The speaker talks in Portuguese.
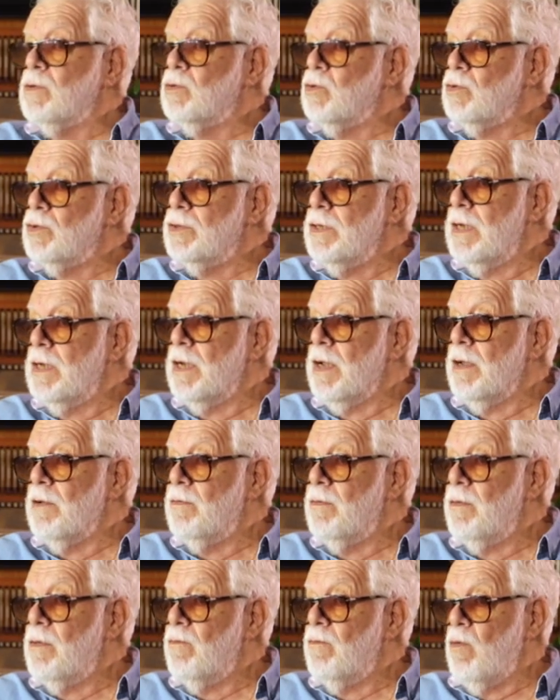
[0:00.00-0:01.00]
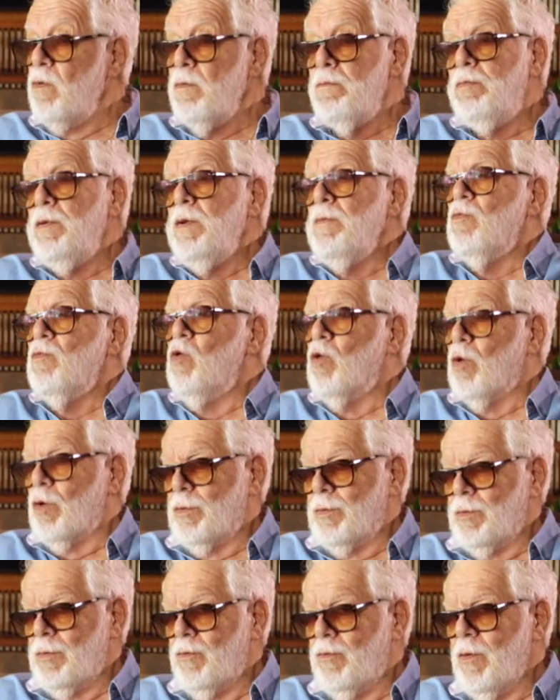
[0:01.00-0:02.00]
da Suzana foi um
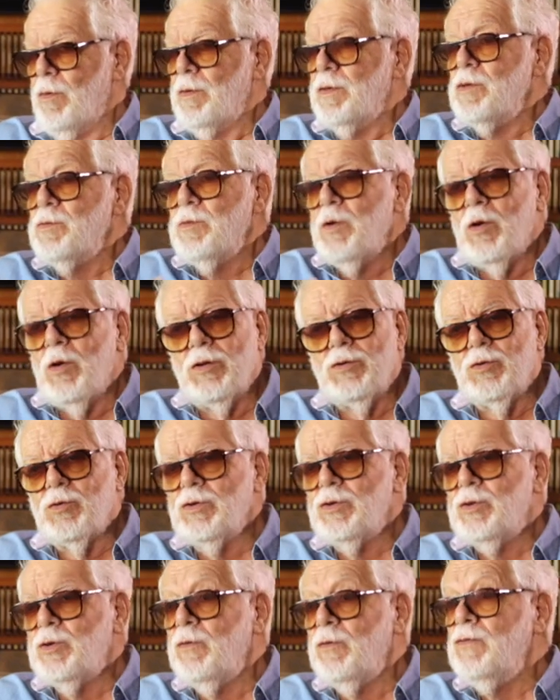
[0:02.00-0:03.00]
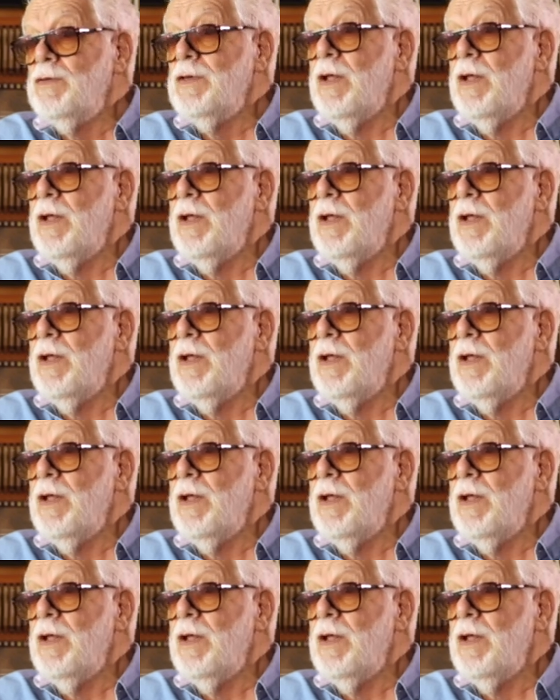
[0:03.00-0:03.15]
primor, foi uma das melhores coisas que eu